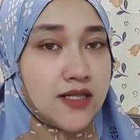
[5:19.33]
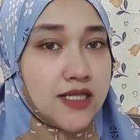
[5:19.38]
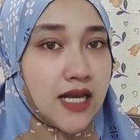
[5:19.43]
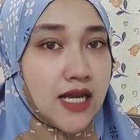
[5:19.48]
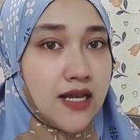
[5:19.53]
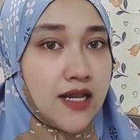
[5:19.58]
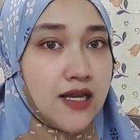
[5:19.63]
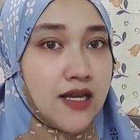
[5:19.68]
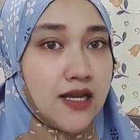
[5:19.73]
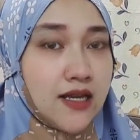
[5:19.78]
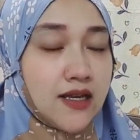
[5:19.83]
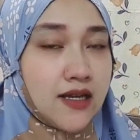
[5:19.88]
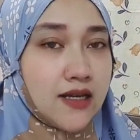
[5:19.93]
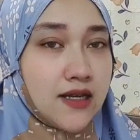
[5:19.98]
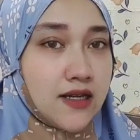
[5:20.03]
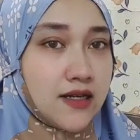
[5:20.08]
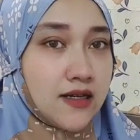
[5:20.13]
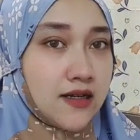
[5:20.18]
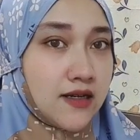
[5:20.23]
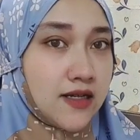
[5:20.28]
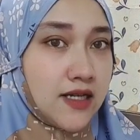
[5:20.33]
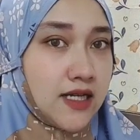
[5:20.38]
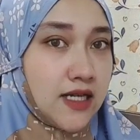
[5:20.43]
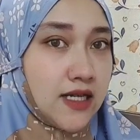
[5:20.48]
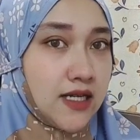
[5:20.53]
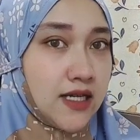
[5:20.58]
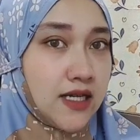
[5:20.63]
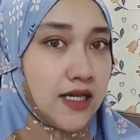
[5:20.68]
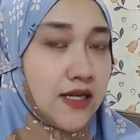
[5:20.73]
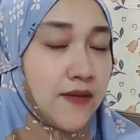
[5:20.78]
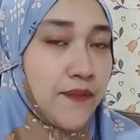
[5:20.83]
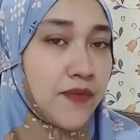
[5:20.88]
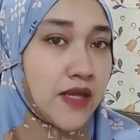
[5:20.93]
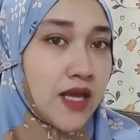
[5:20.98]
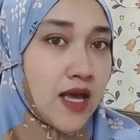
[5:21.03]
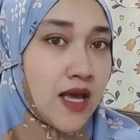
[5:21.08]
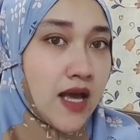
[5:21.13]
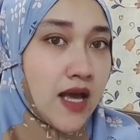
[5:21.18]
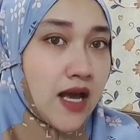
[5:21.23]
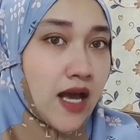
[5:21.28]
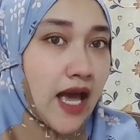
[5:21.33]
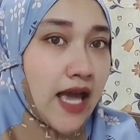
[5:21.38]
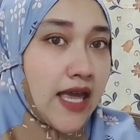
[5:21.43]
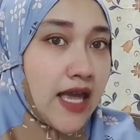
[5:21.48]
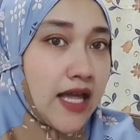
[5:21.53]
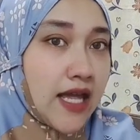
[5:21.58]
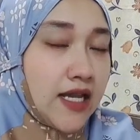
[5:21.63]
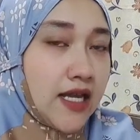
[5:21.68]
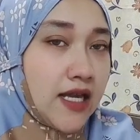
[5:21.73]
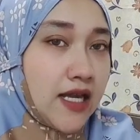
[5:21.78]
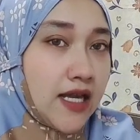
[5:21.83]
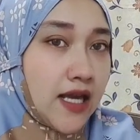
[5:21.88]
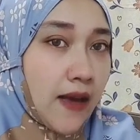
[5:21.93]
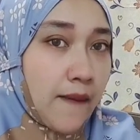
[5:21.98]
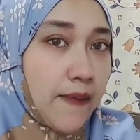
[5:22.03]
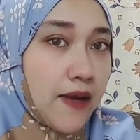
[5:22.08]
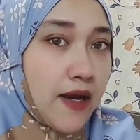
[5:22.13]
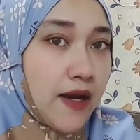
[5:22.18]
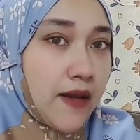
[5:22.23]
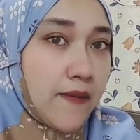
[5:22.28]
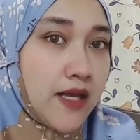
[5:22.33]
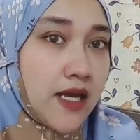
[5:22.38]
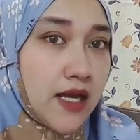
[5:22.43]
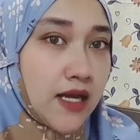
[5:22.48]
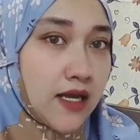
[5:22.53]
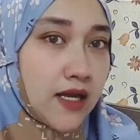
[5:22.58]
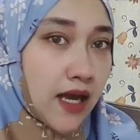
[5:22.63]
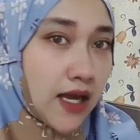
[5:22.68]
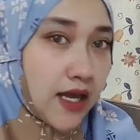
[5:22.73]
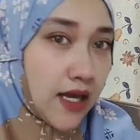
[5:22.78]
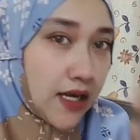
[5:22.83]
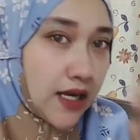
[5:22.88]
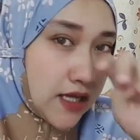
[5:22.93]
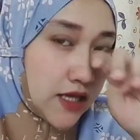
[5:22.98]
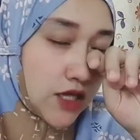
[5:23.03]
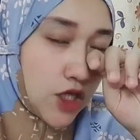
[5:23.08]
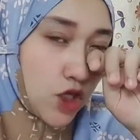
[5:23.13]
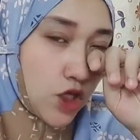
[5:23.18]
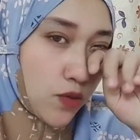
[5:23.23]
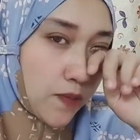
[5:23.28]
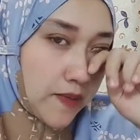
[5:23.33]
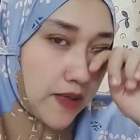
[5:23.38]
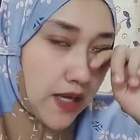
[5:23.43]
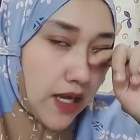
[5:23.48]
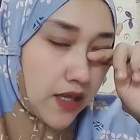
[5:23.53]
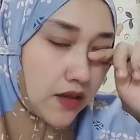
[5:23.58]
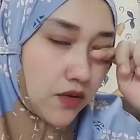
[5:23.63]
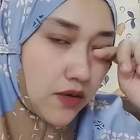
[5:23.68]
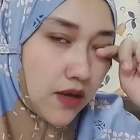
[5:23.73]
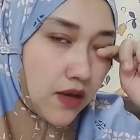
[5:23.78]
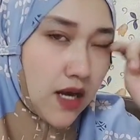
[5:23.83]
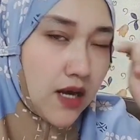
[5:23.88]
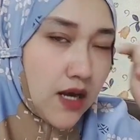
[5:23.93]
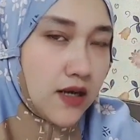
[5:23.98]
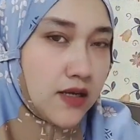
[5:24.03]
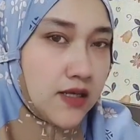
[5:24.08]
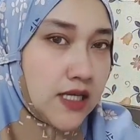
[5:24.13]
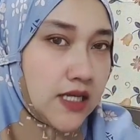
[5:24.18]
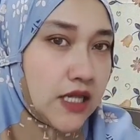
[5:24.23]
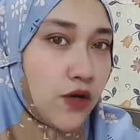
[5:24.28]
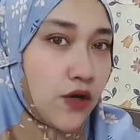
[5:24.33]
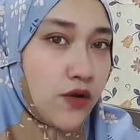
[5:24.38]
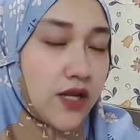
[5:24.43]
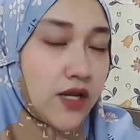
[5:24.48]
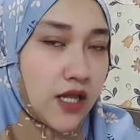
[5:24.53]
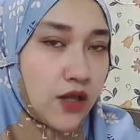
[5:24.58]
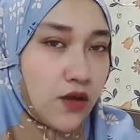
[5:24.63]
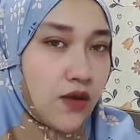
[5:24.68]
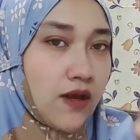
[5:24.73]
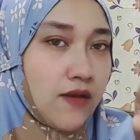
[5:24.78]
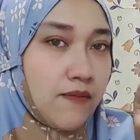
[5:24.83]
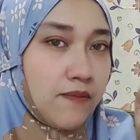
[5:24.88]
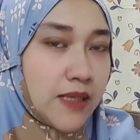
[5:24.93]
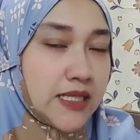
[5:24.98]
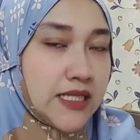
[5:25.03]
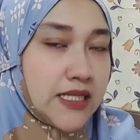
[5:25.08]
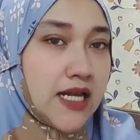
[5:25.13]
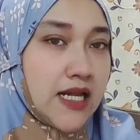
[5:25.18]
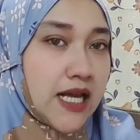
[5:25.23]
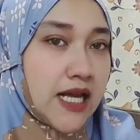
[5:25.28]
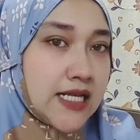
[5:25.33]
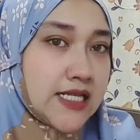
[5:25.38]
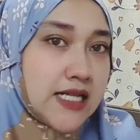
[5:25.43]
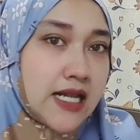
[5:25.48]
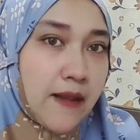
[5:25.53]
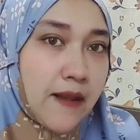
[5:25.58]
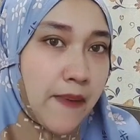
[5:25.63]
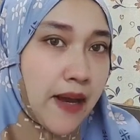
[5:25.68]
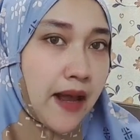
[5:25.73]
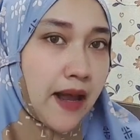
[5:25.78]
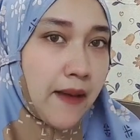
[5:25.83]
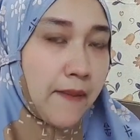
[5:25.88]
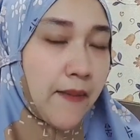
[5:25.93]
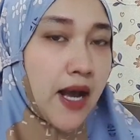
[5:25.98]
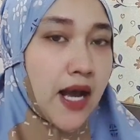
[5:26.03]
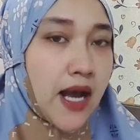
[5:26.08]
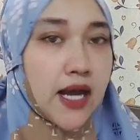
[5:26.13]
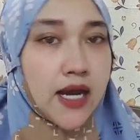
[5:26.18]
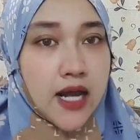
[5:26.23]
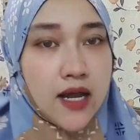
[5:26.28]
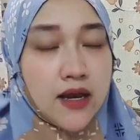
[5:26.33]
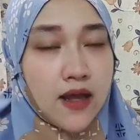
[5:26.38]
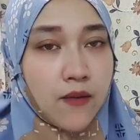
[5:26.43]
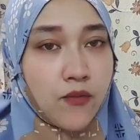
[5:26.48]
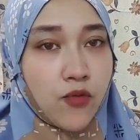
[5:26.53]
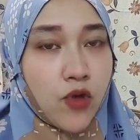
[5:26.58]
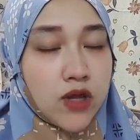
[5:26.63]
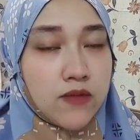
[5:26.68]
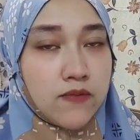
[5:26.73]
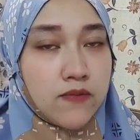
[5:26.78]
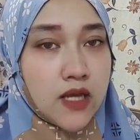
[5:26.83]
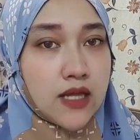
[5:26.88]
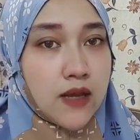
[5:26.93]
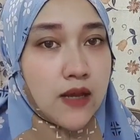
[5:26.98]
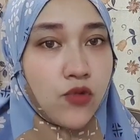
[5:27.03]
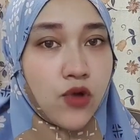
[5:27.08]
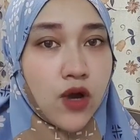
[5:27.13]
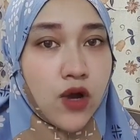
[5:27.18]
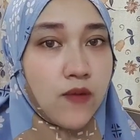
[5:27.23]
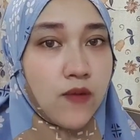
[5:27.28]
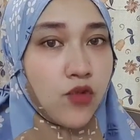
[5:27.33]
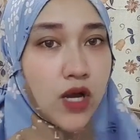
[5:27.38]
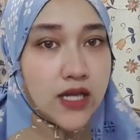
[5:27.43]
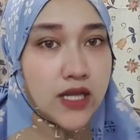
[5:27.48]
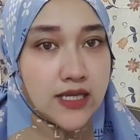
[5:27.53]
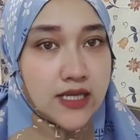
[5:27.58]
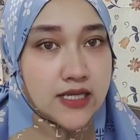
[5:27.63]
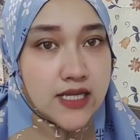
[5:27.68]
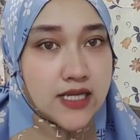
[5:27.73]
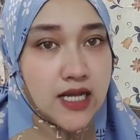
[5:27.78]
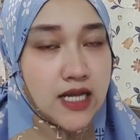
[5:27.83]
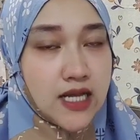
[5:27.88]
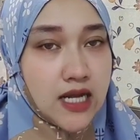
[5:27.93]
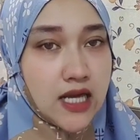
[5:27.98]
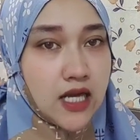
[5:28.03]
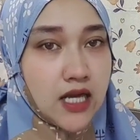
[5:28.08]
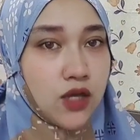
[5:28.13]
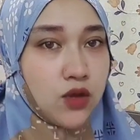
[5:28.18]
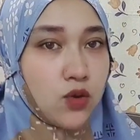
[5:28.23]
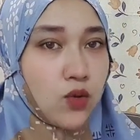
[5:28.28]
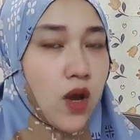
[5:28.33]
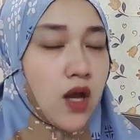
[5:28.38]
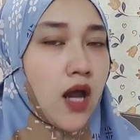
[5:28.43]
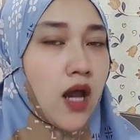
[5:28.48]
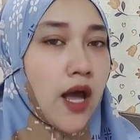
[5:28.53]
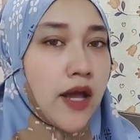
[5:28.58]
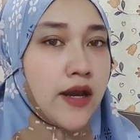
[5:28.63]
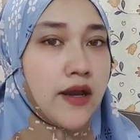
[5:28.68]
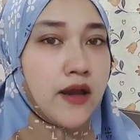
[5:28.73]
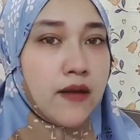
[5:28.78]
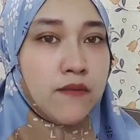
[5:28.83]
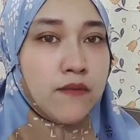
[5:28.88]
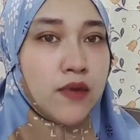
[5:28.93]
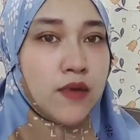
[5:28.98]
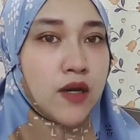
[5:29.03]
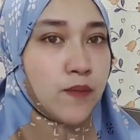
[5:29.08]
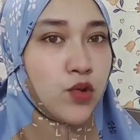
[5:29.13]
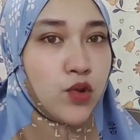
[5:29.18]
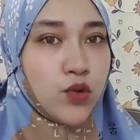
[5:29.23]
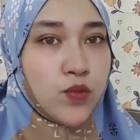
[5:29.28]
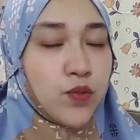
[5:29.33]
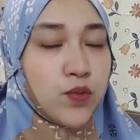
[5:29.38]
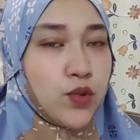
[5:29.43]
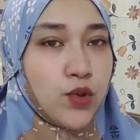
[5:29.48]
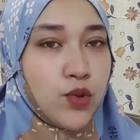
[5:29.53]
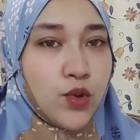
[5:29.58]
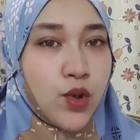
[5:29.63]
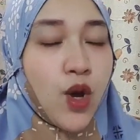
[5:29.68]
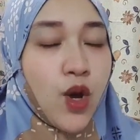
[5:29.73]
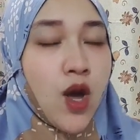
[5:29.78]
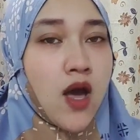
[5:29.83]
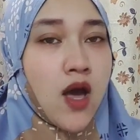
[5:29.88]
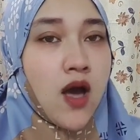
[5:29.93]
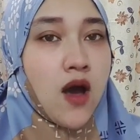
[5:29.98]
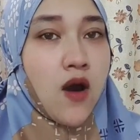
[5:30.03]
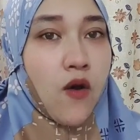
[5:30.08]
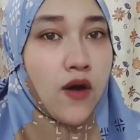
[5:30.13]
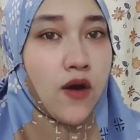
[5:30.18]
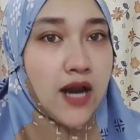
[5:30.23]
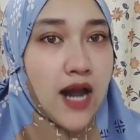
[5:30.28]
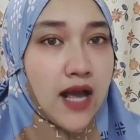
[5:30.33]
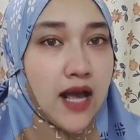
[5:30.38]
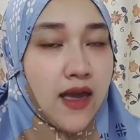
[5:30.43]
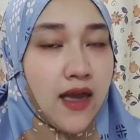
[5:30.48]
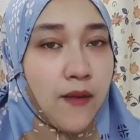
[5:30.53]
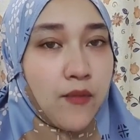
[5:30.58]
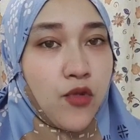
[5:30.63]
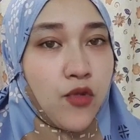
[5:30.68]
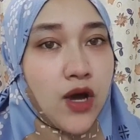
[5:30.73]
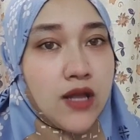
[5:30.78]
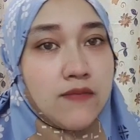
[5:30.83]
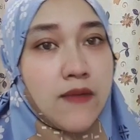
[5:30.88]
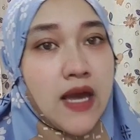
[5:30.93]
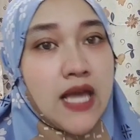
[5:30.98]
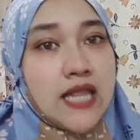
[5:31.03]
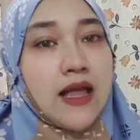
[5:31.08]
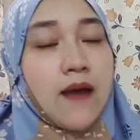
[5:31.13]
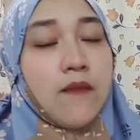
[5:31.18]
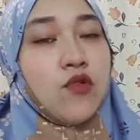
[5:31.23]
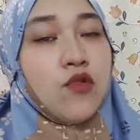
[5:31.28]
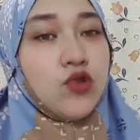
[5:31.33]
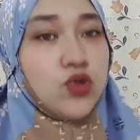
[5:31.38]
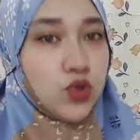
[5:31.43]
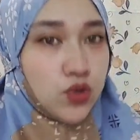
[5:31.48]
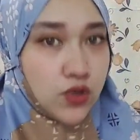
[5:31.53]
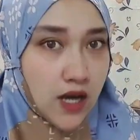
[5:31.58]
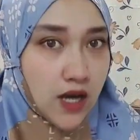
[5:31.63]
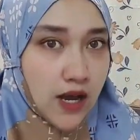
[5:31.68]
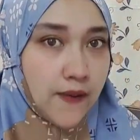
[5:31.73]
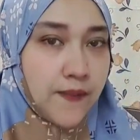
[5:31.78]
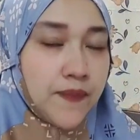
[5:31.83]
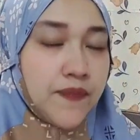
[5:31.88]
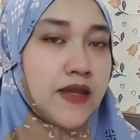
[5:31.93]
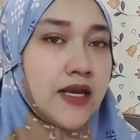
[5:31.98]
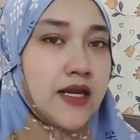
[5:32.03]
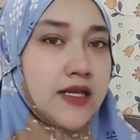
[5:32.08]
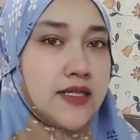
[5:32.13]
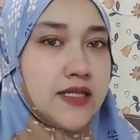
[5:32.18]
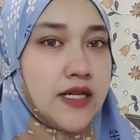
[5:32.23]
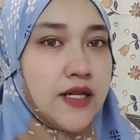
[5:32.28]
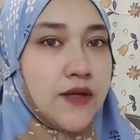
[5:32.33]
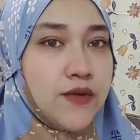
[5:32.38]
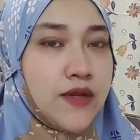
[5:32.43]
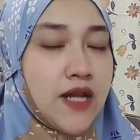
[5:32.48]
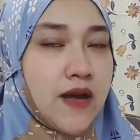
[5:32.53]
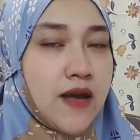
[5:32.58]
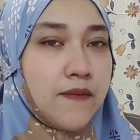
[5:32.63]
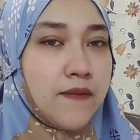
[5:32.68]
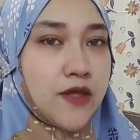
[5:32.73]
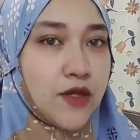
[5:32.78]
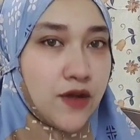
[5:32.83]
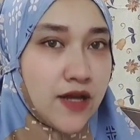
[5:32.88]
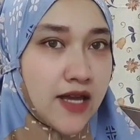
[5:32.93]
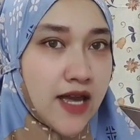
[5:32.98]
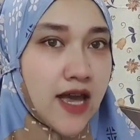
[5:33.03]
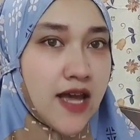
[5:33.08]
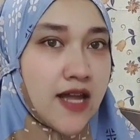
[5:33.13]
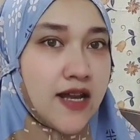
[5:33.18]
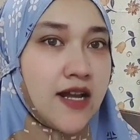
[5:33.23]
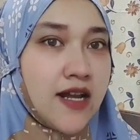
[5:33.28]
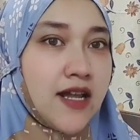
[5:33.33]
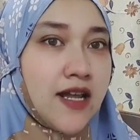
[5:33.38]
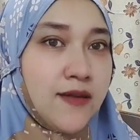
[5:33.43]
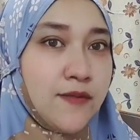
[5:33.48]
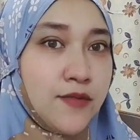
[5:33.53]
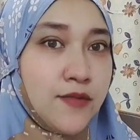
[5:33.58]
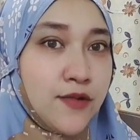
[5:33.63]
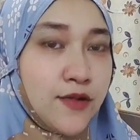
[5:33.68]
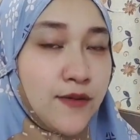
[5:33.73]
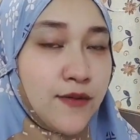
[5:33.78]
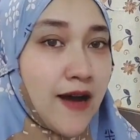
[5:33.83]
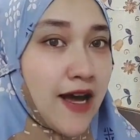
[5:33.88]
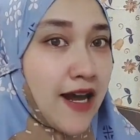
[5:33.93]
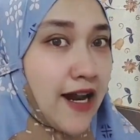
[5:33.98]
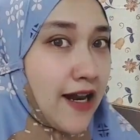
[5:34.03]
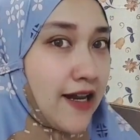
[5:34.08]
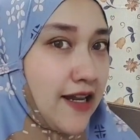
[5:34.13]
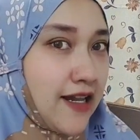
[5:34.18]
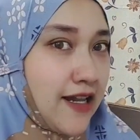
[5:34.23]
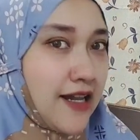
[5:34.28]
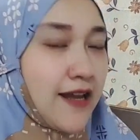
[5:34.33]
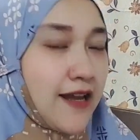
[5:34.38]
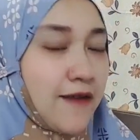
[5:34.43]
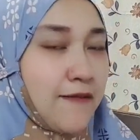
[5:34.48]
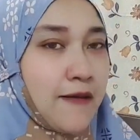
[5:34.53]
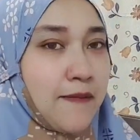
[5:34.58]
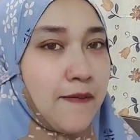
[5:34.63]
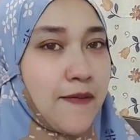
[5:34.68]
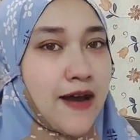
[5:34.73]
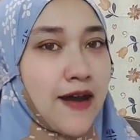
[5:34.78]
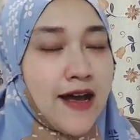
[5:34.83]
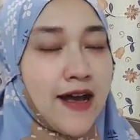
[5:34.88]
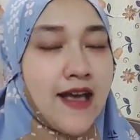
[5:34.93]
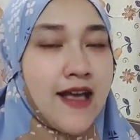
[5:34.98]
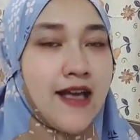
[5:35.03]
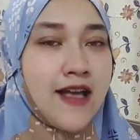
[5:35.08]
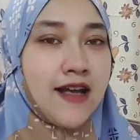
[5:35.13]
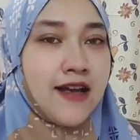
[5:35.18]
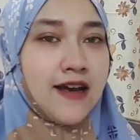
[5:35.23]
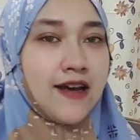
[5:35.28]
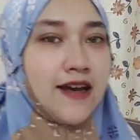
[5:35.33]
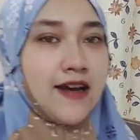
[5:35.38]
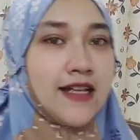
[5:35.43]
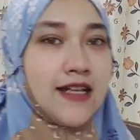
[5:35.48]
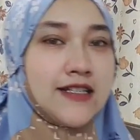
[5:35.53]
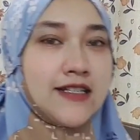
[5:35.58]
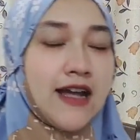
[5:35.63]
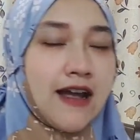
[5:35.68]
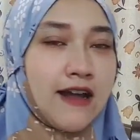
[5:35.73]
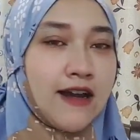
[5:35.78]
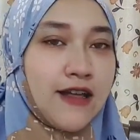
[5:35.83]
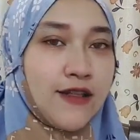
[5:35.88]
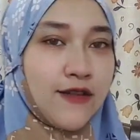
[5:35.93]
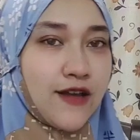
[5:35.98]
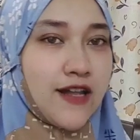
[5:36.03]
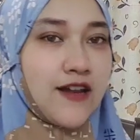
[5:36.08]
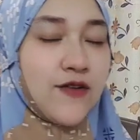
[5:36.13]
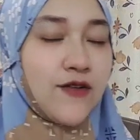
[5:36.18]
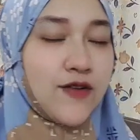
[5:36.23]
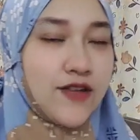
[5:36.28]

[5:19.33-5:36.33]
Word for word: Jadi uh, di kayak di apa namanya kayak di tiupnya itu kan di telurnya itu kan pasti kan dikasih nama-nama karena kan yang buat bayi tabung kan bukan saya sendiri gitu kan ada berpuluh-puluh orang yang buat bayi tabung juga jadi udah betul ya dengan Ibu Maharani dengan Bapak uh, Azhar gitu kan.